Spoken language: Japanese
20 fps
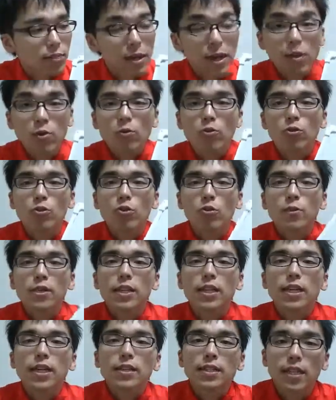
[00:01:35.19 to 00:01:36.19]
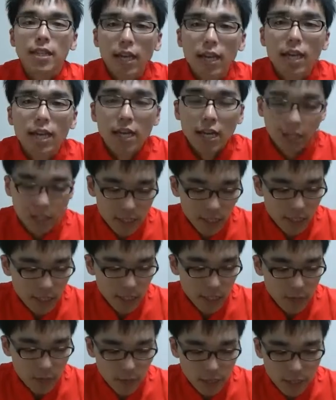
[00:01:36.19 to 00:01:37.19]
まあ、絵本の読み聞かせね、しっ
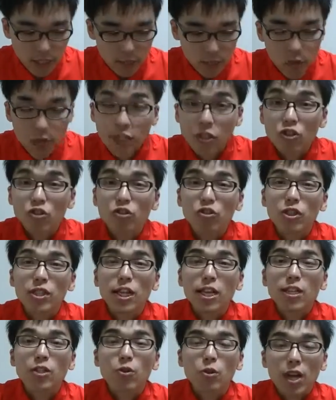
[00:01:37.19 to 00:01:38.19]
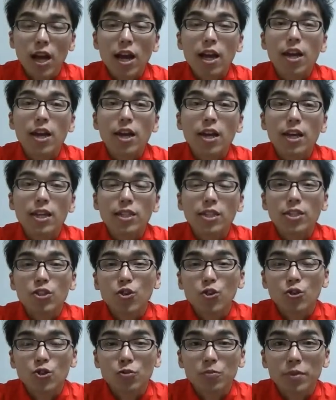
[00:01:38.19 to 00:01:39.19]
かり私も練習したりとか、えー、資
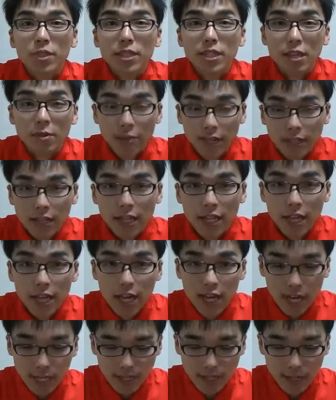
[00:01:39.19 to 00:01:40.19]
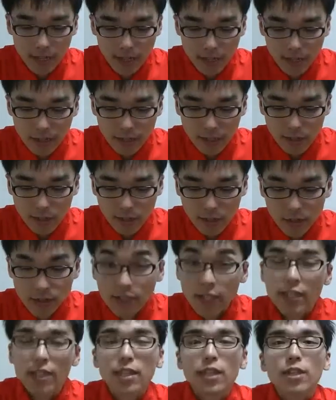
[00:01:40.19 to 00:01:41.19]
料準備しています。明日参加される方、
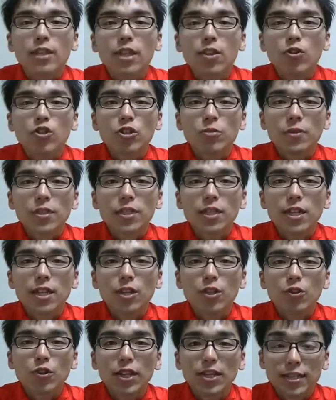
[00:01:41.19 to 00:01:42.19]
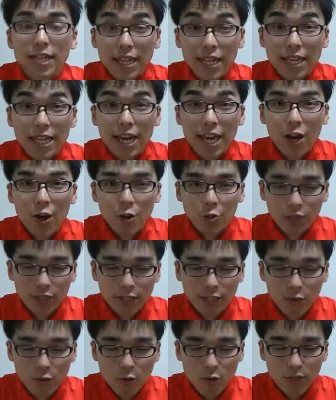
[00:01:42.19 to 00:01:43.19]
ぜひ楽しみにしててください。本
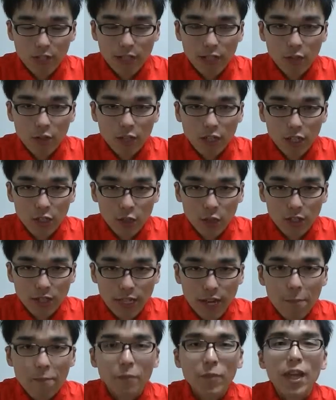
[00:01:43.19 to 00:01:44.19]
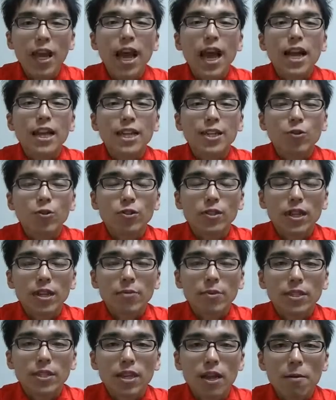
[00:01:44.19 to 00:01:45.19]
日の子育てのヒントでした。ありがとうござ
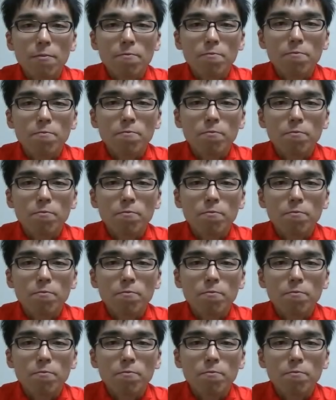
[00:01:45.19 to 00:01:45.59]
いました。